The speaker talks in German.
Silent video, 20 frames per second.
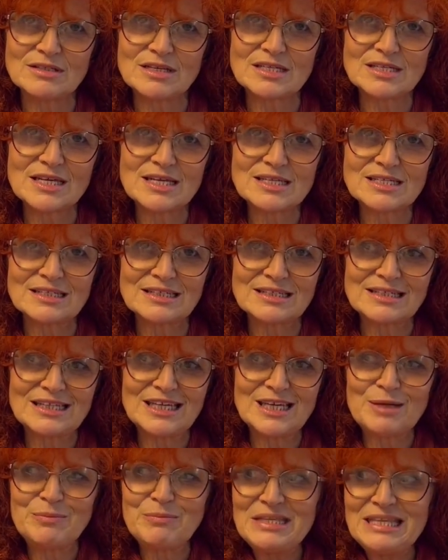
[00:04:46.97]
Das heißt,
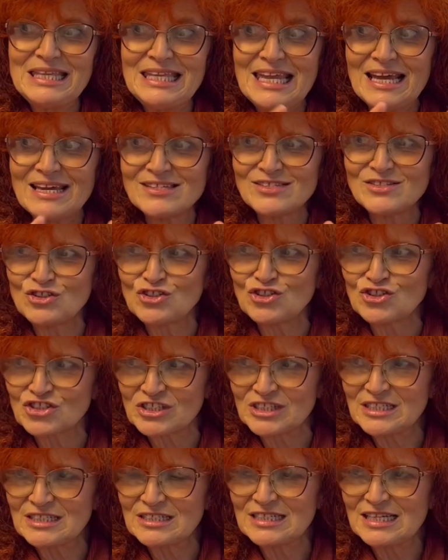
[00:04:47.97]
im nächsten
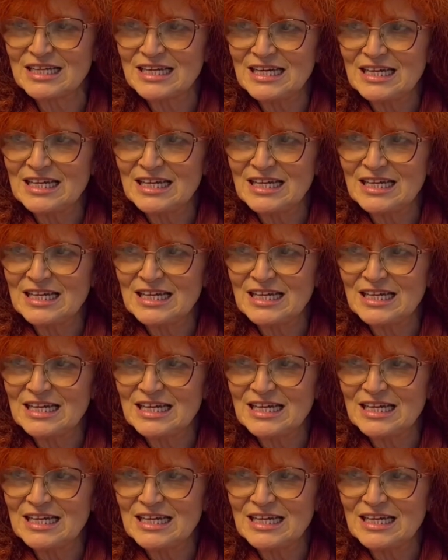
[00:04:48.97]
Schritt